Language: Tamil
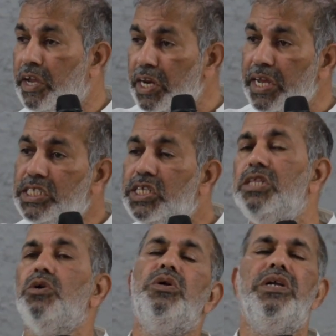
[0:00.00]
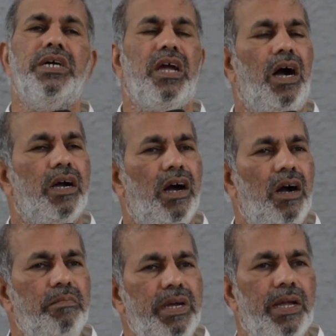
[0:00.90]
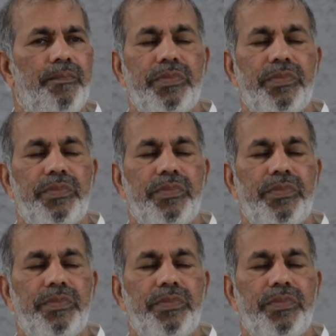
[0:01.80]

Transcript: கிரியை செய்து கொண்டிருக்கிறாங்க ஆமே